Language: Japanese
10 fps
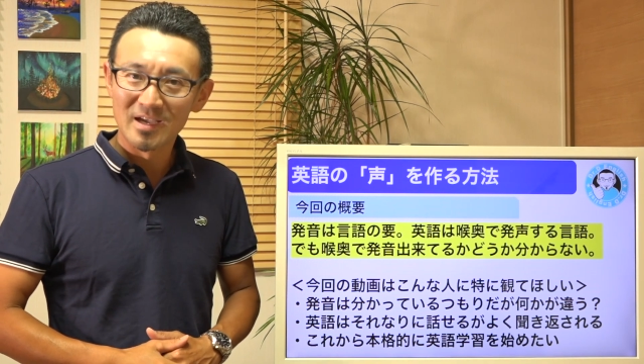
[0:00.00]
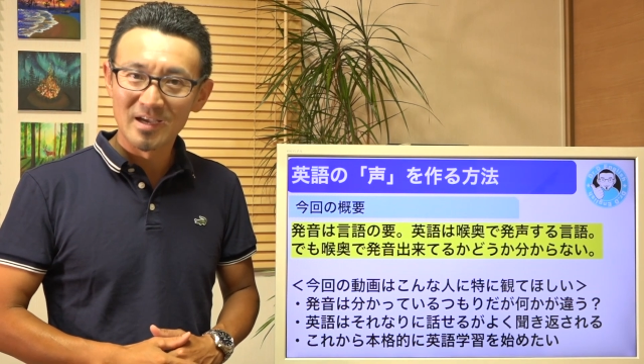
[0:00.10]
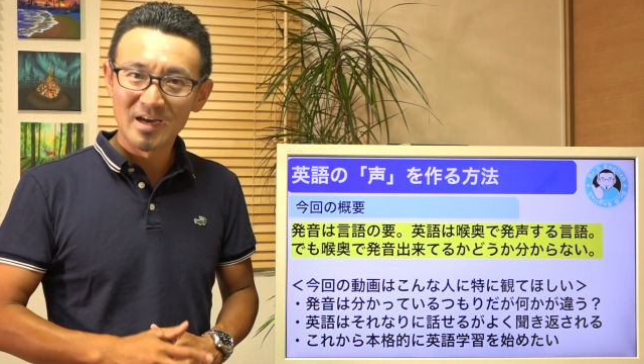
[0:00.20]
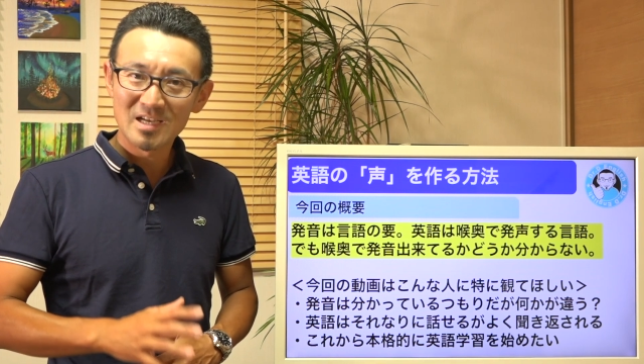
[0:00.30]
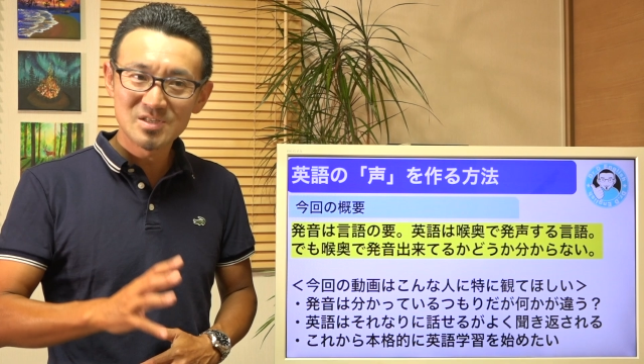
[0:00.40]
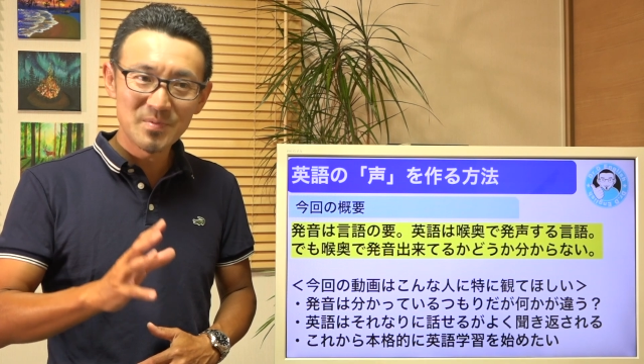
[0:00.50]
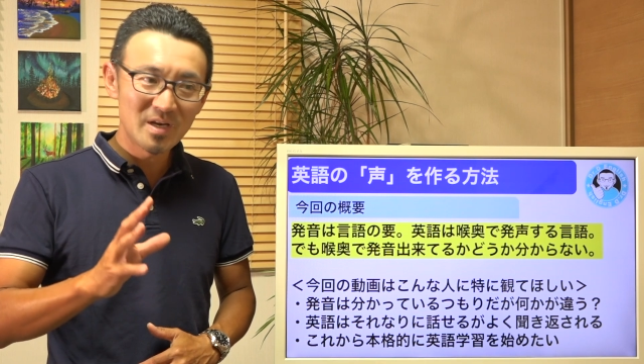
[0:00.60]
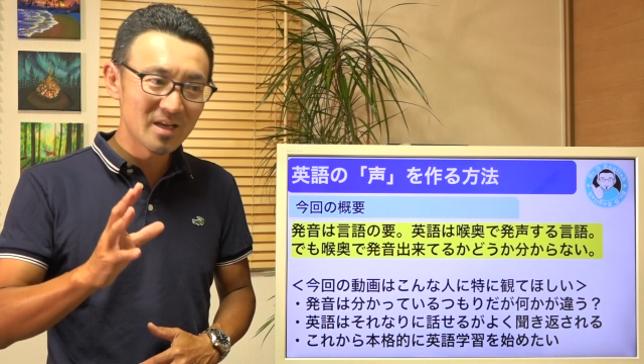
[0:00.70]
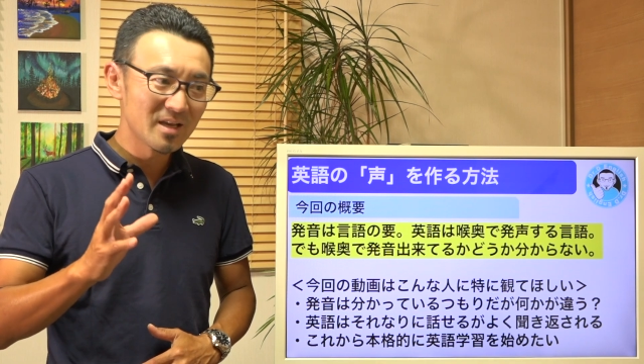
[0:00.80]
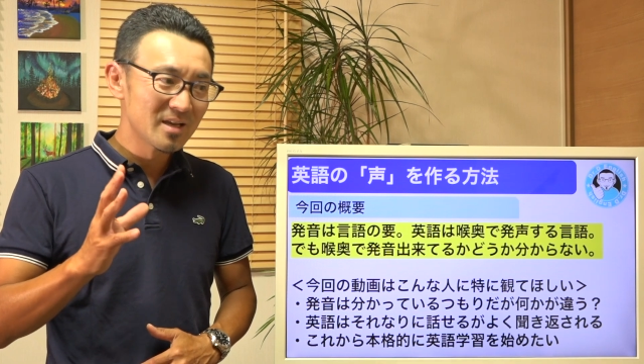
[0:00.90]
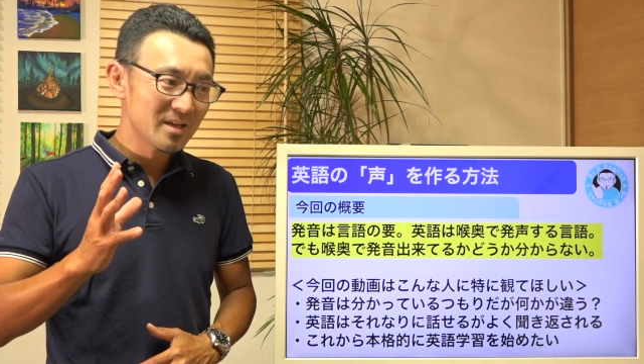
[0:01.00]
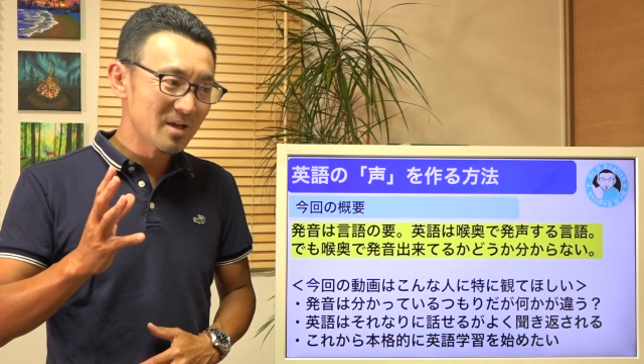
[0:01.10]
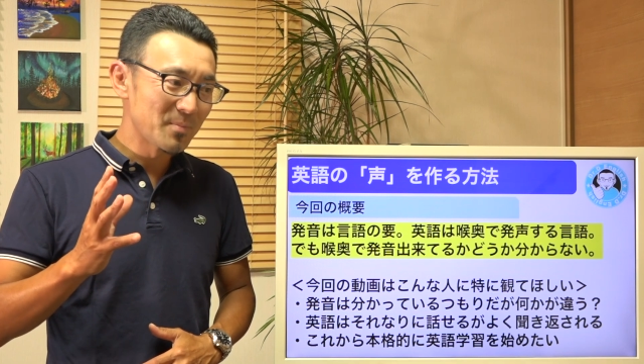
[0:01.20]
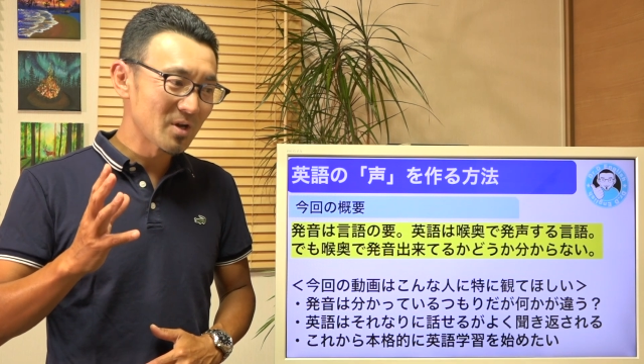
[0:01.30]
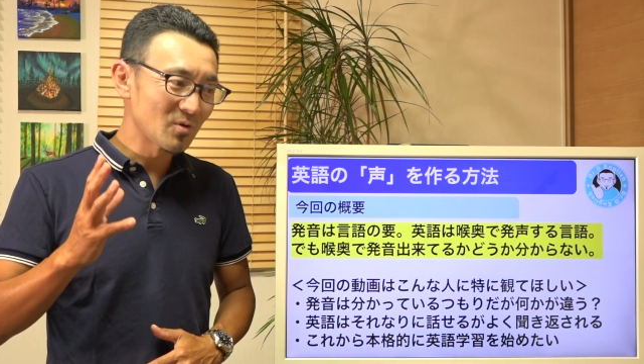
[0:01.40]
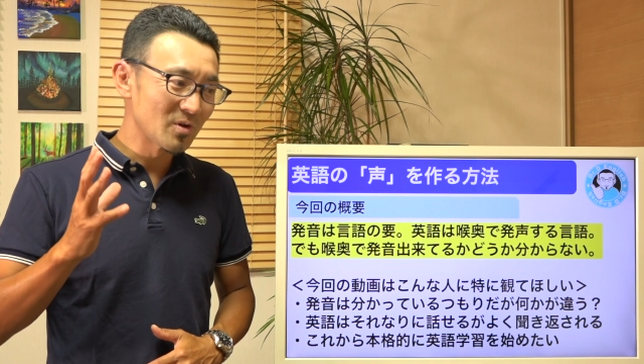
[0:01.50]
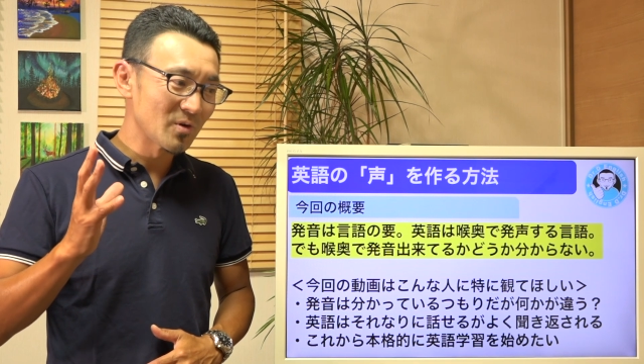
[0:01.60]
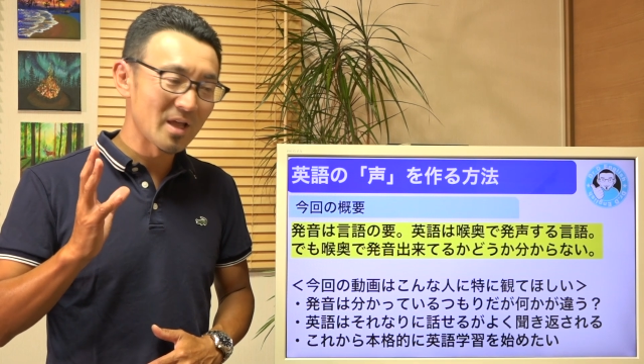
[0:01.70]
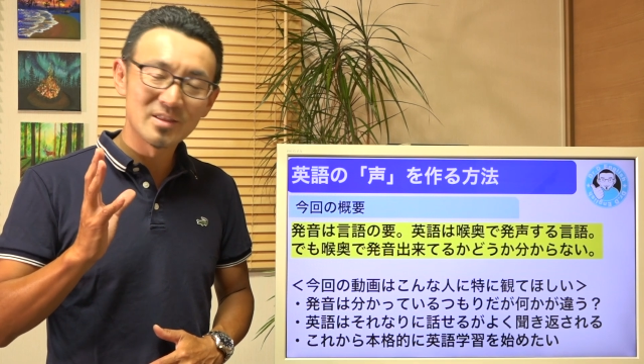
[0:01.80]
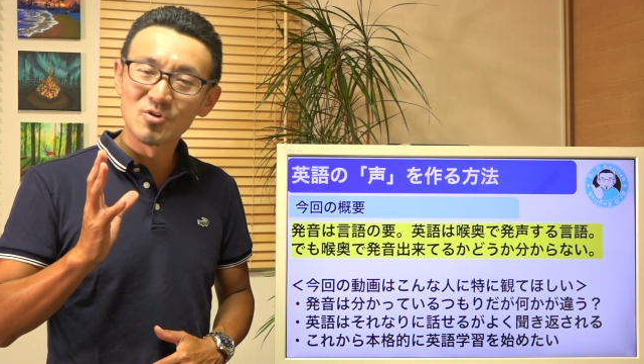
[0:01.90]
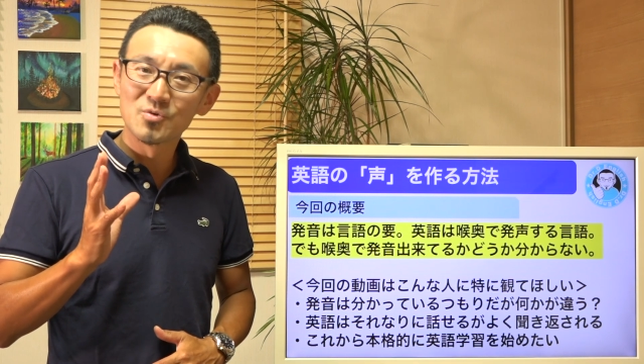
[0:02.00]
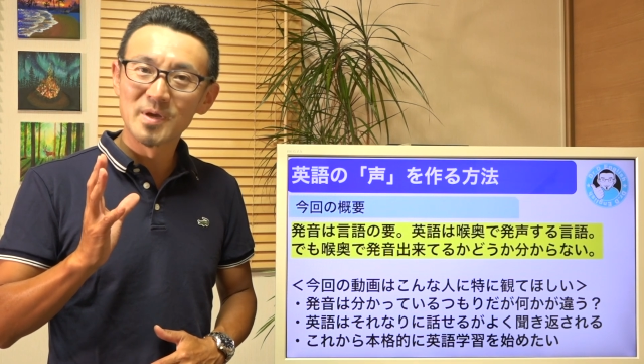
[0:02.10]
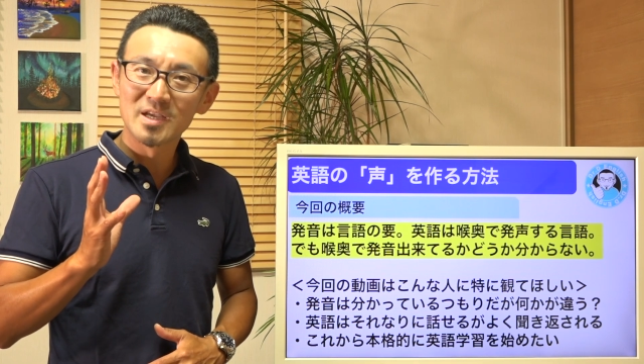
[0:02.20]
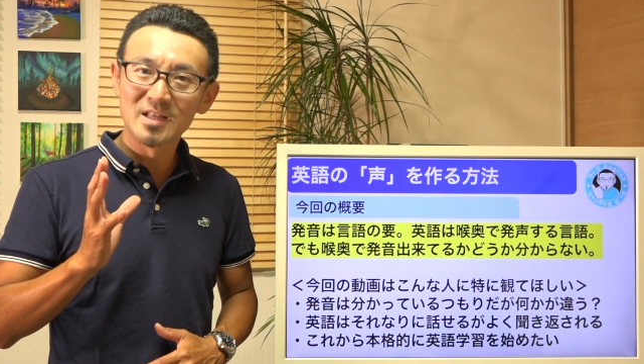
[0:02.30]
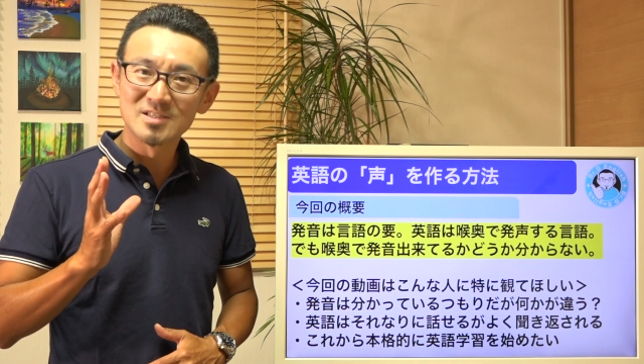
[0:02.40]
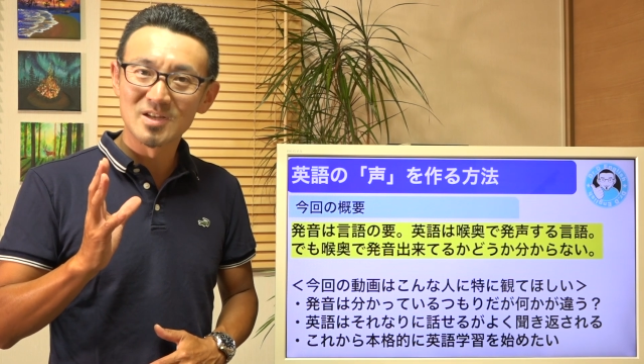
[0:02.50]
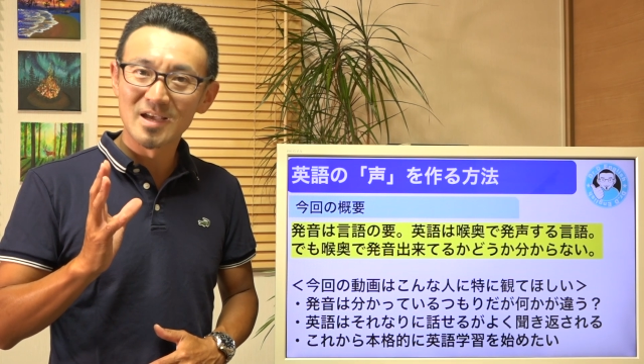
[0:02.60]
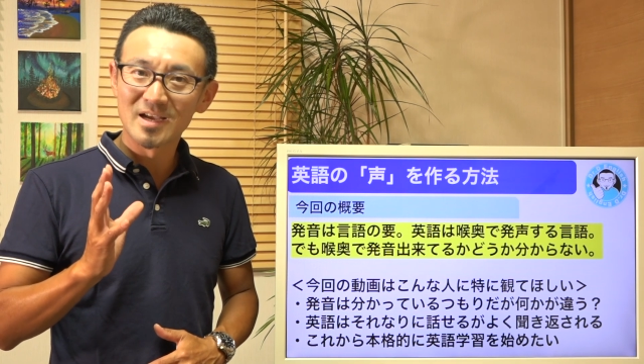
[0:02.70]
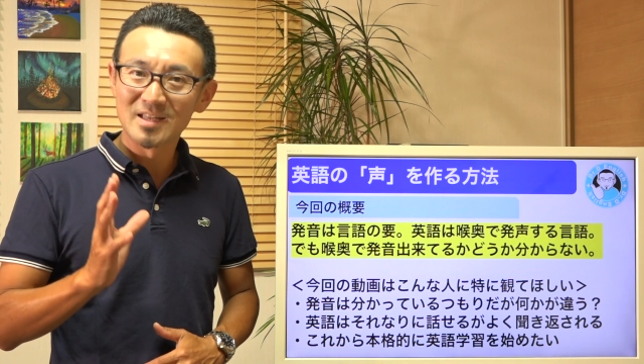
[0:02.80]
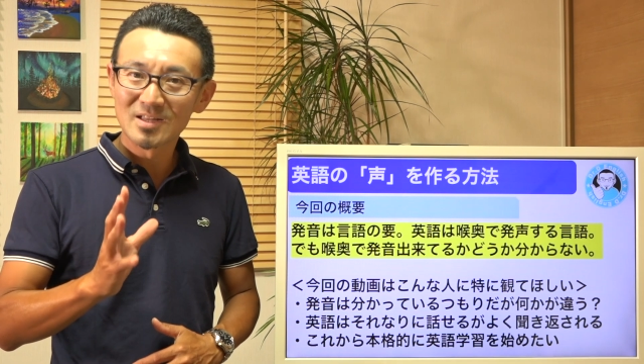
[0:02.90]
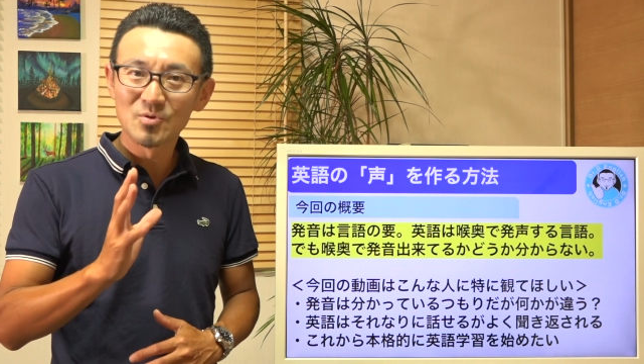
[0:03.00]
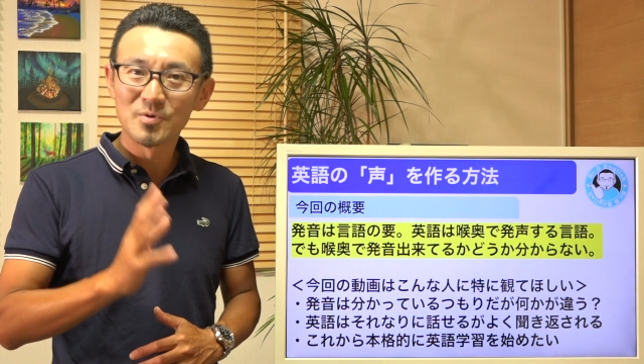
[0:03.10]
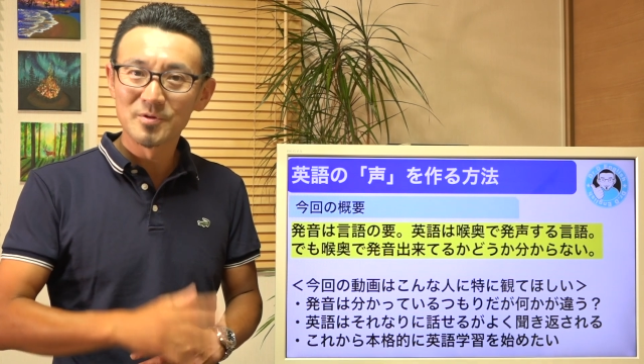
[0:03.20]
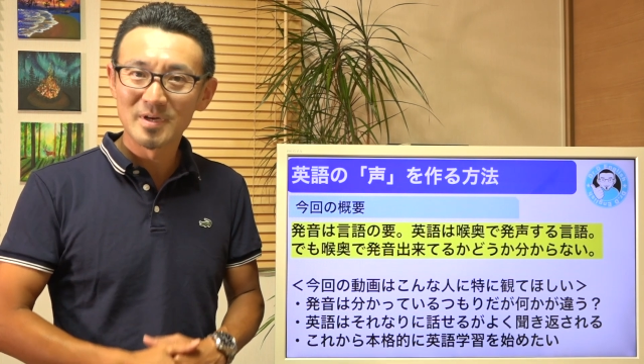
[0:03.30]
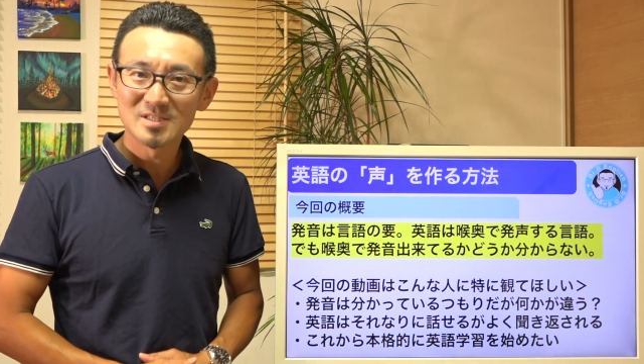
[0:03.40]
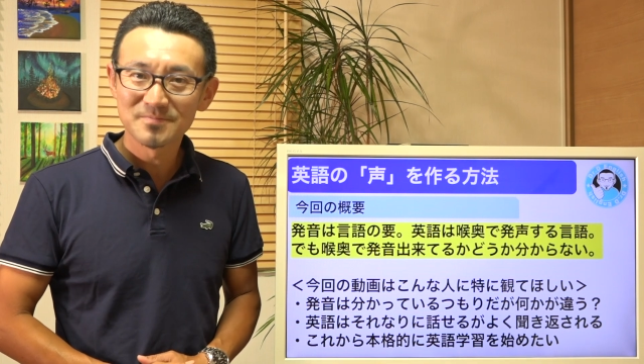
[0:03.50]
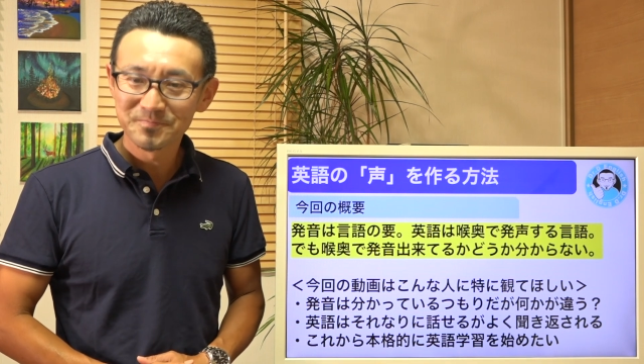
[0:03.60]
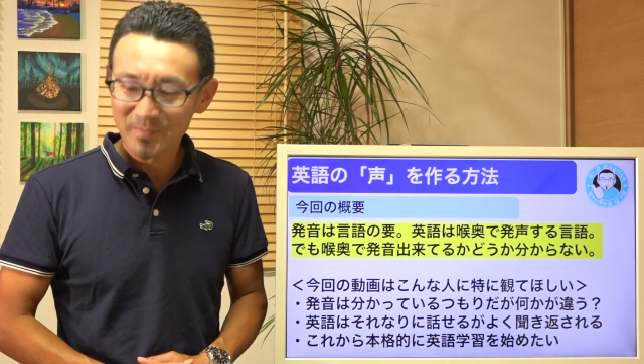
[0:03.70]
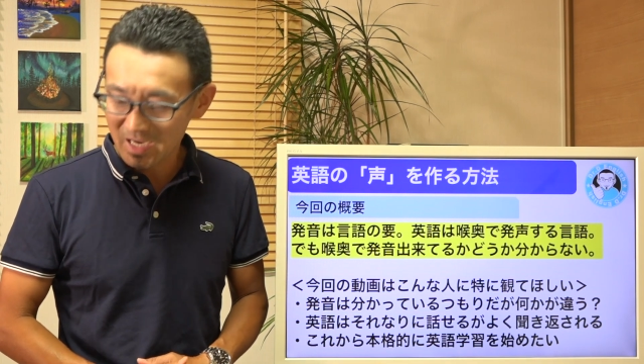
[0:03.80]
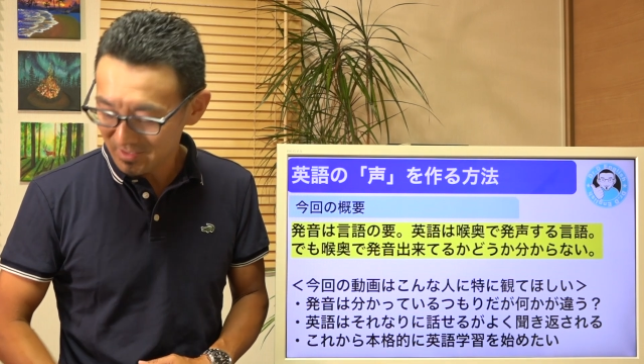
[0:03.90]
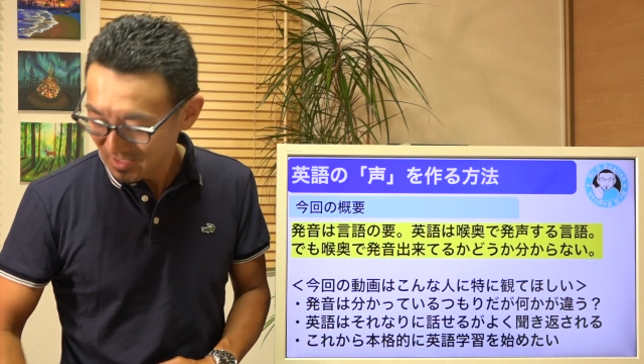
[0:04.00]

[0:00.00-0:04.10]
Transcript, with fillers: え初めにやっぱりこれをやっておくべきなんじゃないかなと思います。はい、